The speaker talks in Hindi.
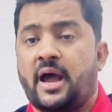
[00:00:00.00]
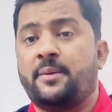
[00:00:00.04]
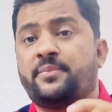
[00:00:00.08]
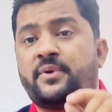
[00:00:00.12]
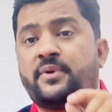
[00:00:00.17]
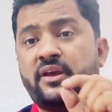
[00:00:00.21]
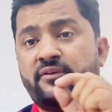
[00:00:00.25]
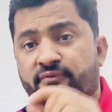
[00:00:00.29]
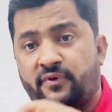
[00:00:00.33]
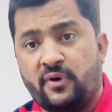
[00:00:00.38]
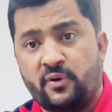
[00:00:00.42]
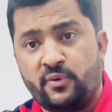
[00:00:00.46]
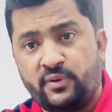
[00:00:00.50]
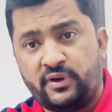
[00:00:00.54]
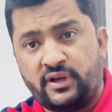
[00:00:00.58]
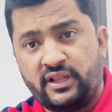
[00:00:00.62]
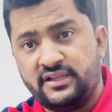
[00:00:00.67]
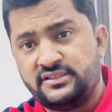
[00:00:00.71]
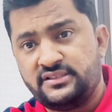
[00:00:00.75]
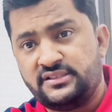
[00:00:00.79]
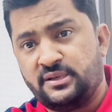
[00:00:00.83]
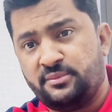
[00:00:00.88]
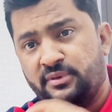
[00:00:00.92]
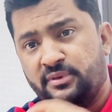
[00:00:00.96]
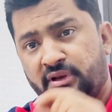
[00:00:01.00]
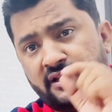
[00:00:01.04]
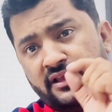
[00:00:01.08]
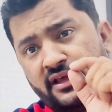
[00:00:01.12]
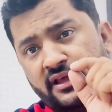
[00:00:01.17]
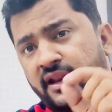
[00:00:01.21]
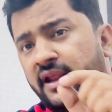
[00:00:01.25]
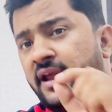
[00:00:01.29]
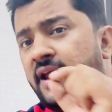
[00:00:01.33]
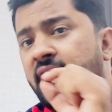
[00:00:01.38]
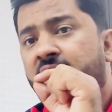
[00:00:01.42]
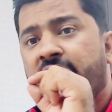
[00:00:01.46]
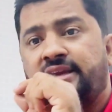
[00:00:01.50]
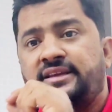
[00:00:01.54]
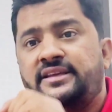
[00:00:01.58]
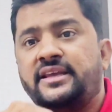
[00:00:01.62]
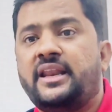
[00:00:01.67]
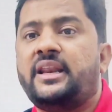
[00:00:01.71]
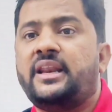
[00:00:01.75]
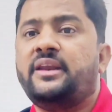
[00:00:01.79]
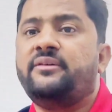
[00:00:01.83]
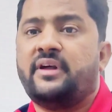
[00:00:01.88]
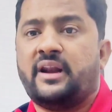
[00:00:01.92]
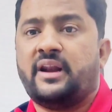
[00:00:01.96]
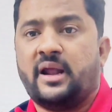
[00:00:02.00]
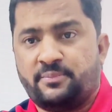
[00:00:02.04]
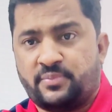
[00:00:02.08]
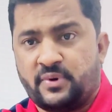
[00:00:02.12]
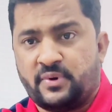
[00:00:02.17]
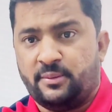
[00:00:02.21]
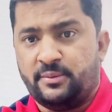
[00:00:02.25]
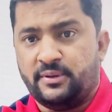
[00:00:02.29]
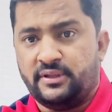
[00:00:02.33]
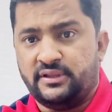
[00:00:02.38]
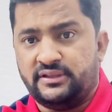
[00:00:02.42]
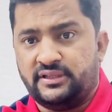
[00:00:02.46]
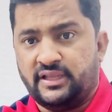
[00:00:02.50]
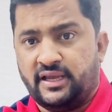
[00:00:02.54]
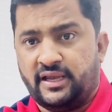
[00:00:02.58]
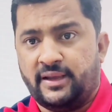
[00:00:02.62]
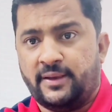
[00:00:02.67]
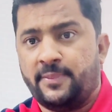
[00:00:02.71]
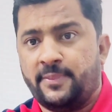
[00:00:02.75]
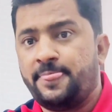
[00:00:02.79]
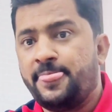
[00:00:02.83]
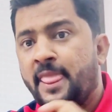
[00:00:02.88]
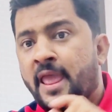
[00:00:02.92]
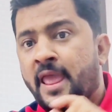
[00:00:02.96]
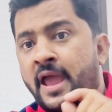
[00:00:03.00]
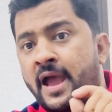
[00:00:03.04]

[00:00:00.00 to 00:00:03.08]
आपके फाउंटेन से मिलकर ये रिवर आपका बनता है